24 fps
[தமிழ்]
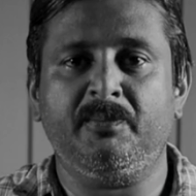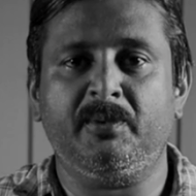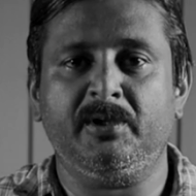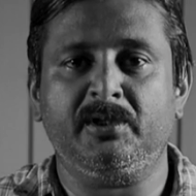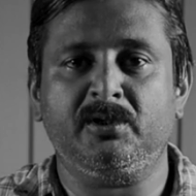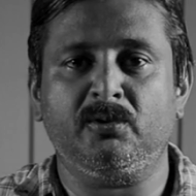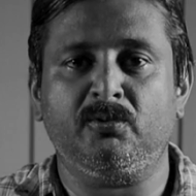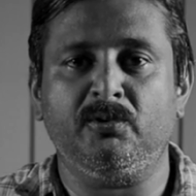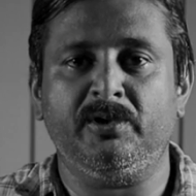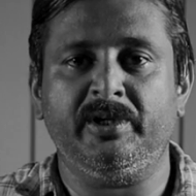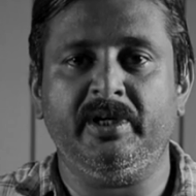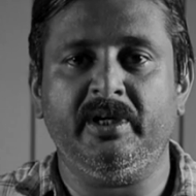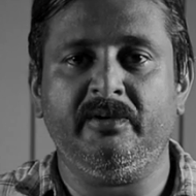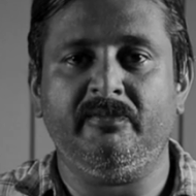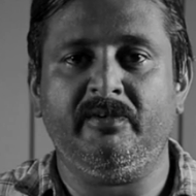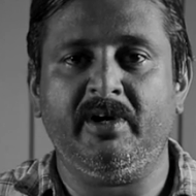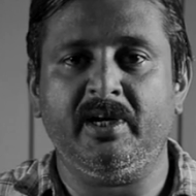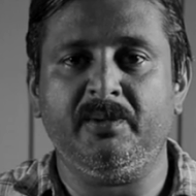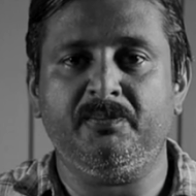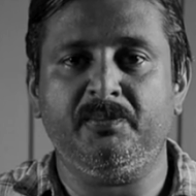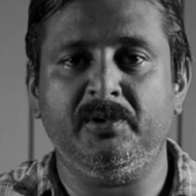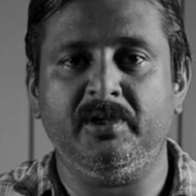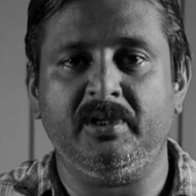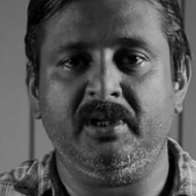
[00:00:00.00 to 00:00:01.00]
ஏற்படுத்தக்கூடிய
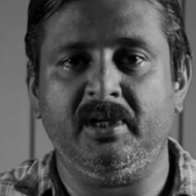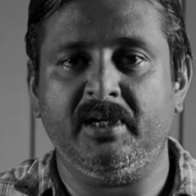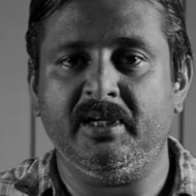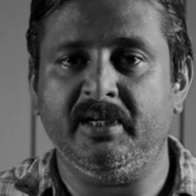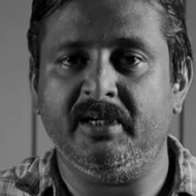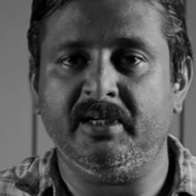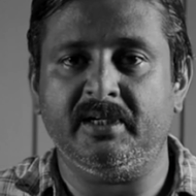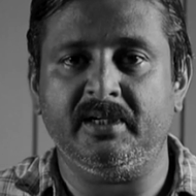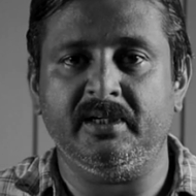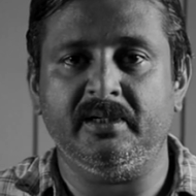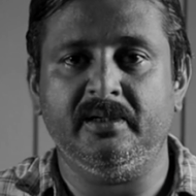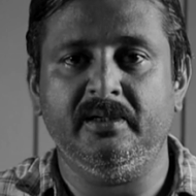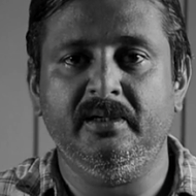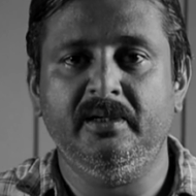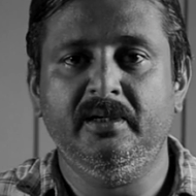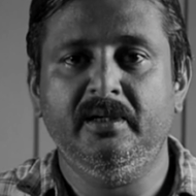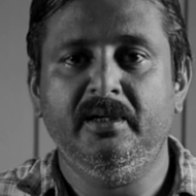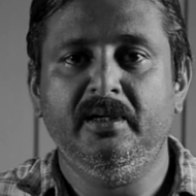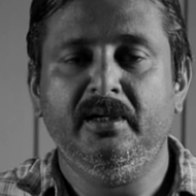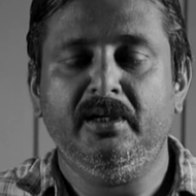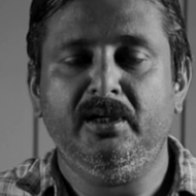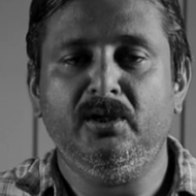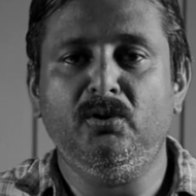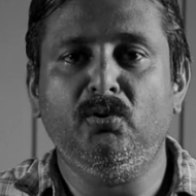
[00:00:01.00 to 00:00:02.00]
வாய்ப்பு அதில் இருக்குது
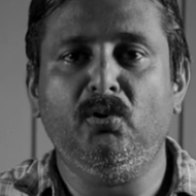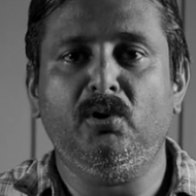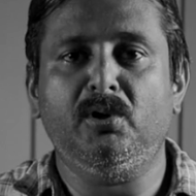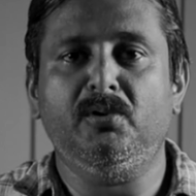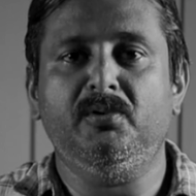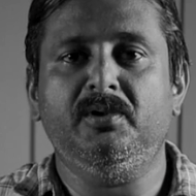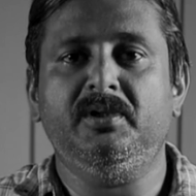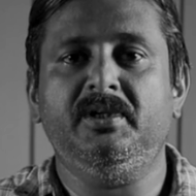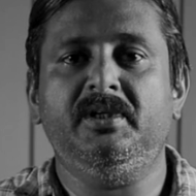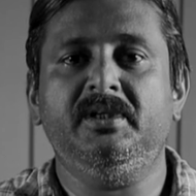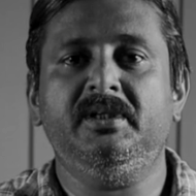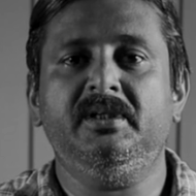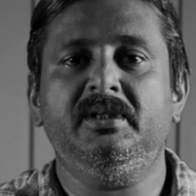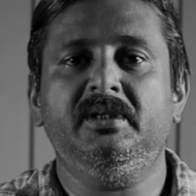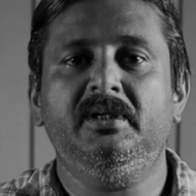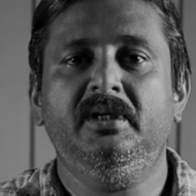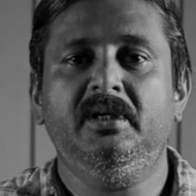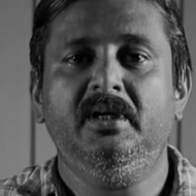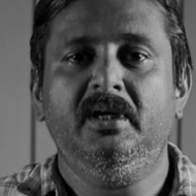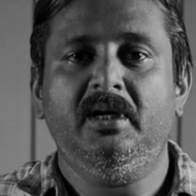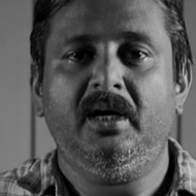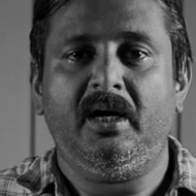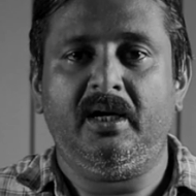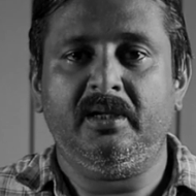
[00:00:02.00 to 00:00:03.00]
இன்னொன்று வந்து
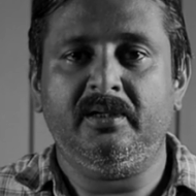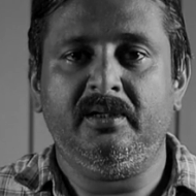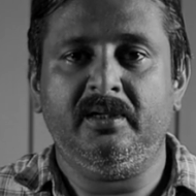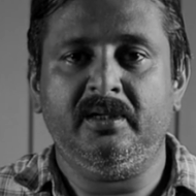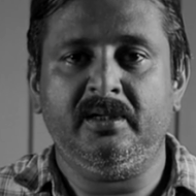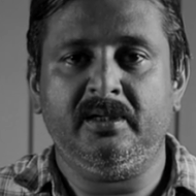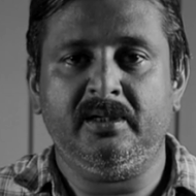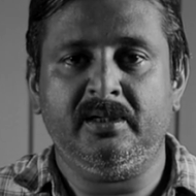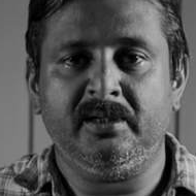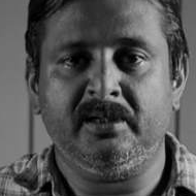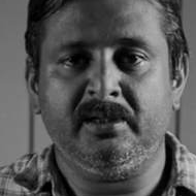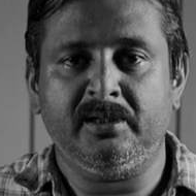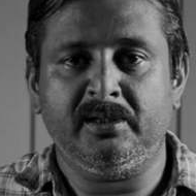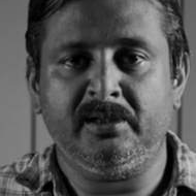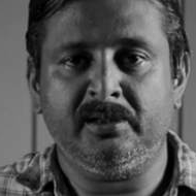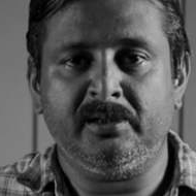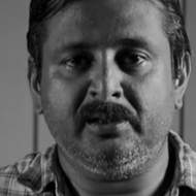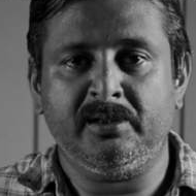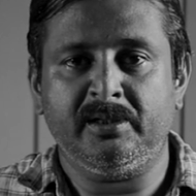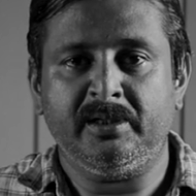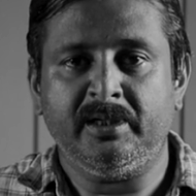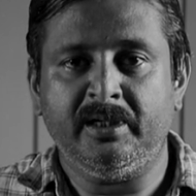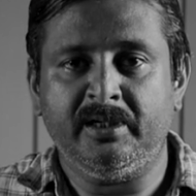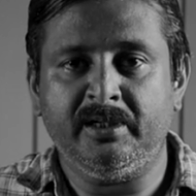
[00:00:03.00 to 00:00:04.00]
அந்த
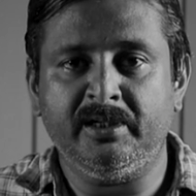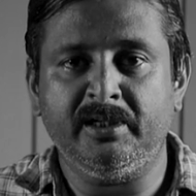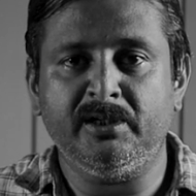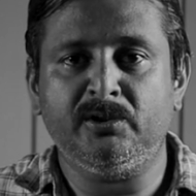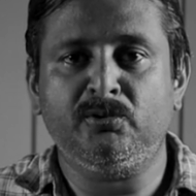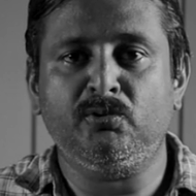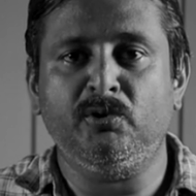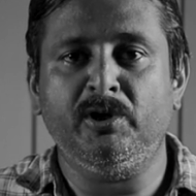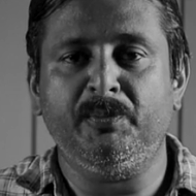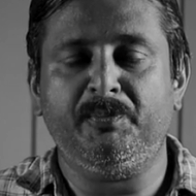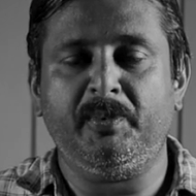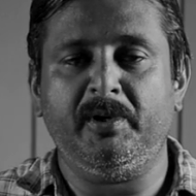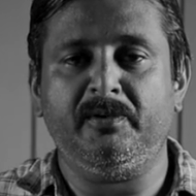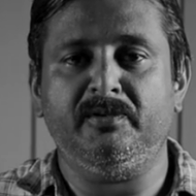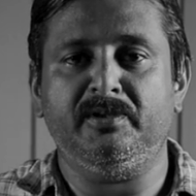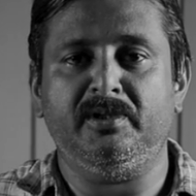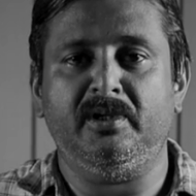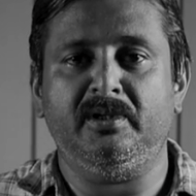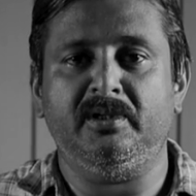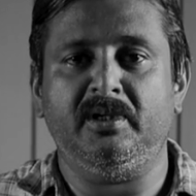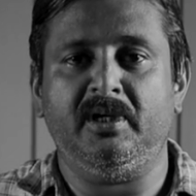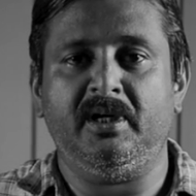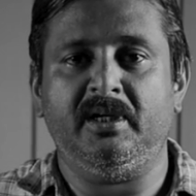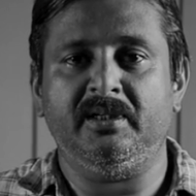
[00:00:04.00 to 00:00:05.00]
இதய துடிப்பை
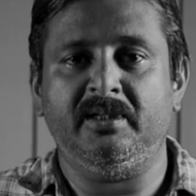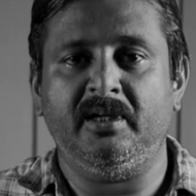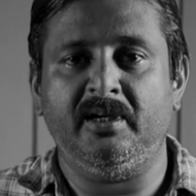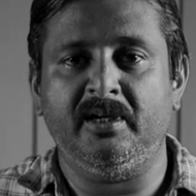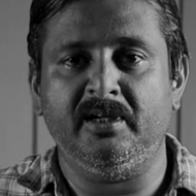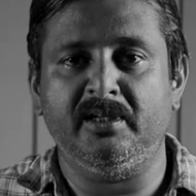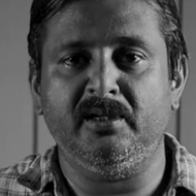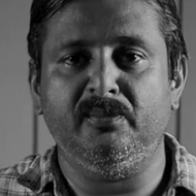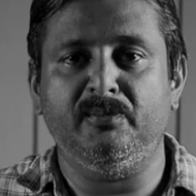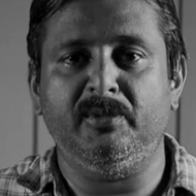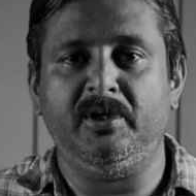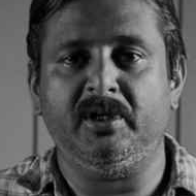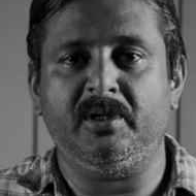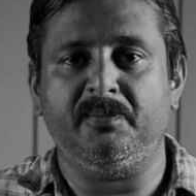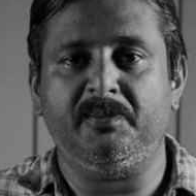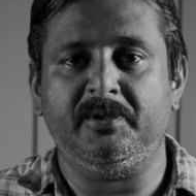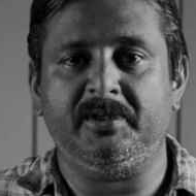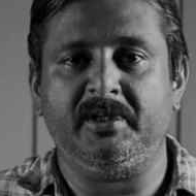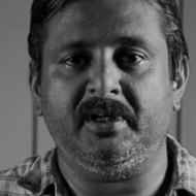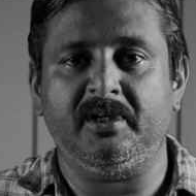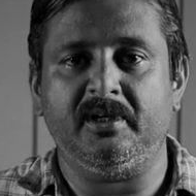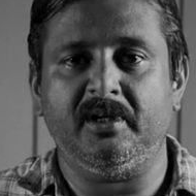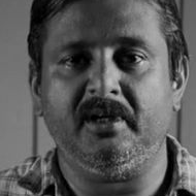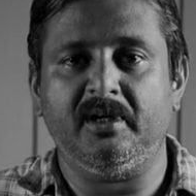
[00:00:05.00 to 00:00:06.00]
வந்துன்னா அந்த ரிதம் இருக்குது
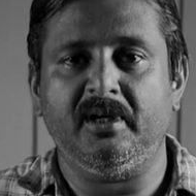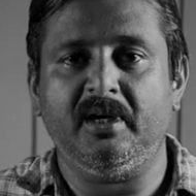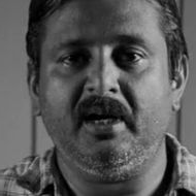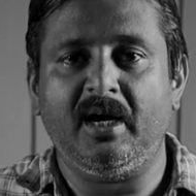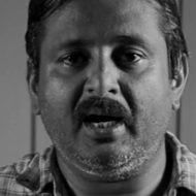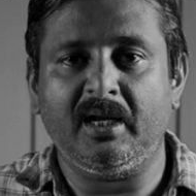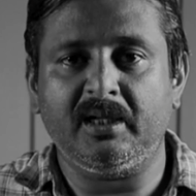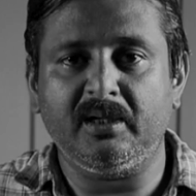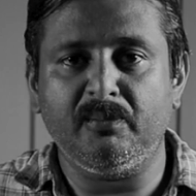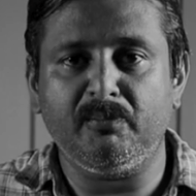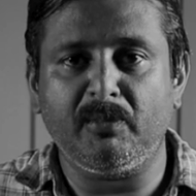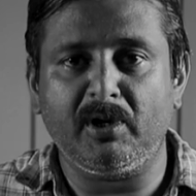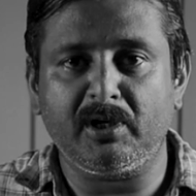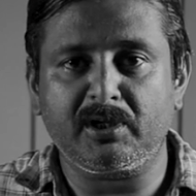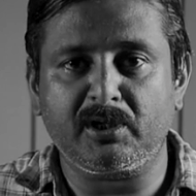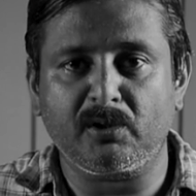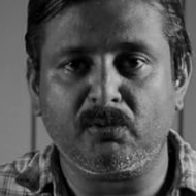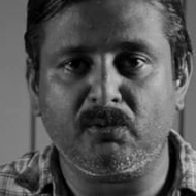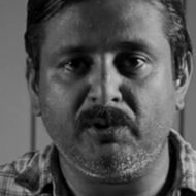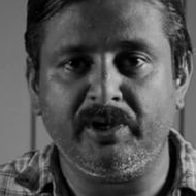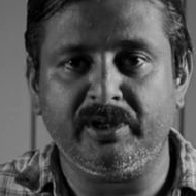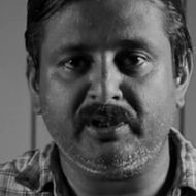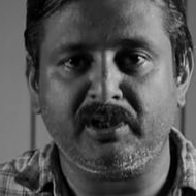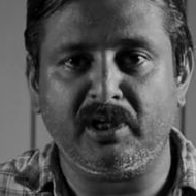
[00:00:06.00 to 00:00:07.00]
பார்த்தீங்களா அதை
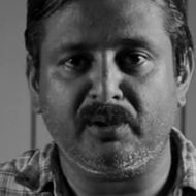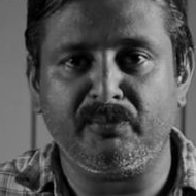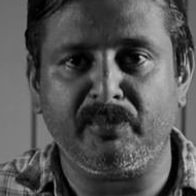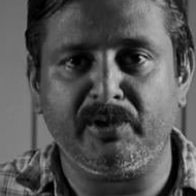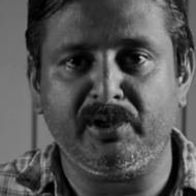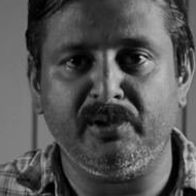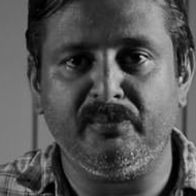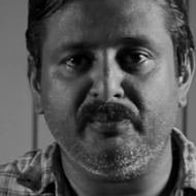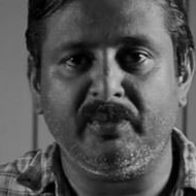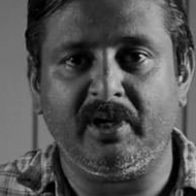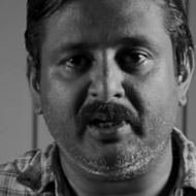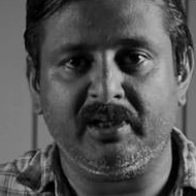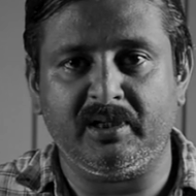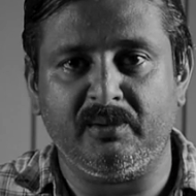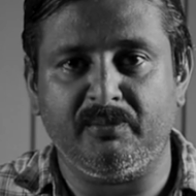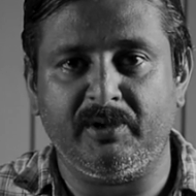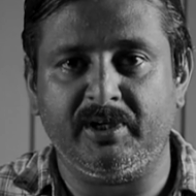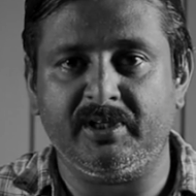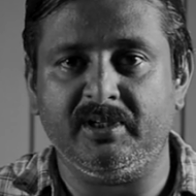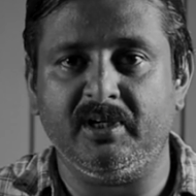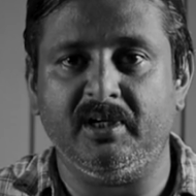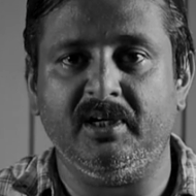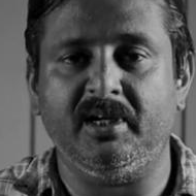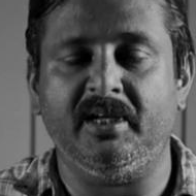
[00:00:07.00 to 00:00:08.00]
மாற்றக்கூடிய தன்மையும் அந்த
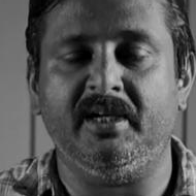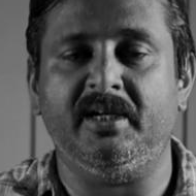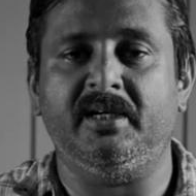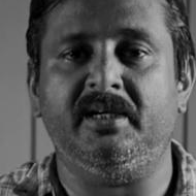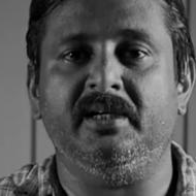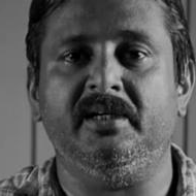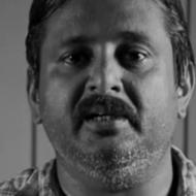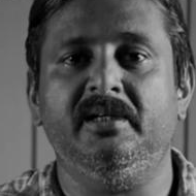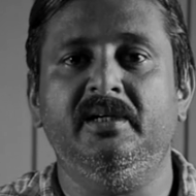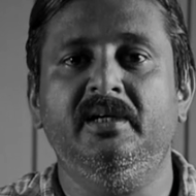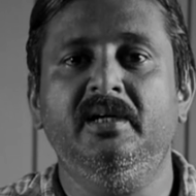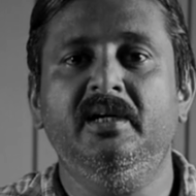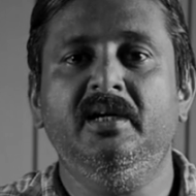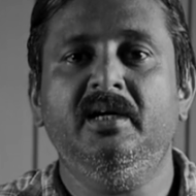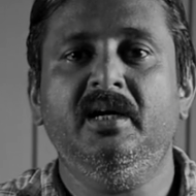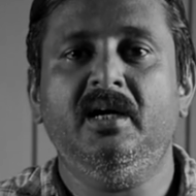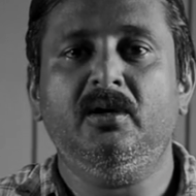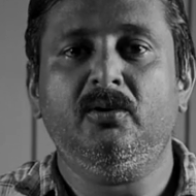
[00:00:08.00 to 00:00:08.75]
மருந்துகளில் இருக்குது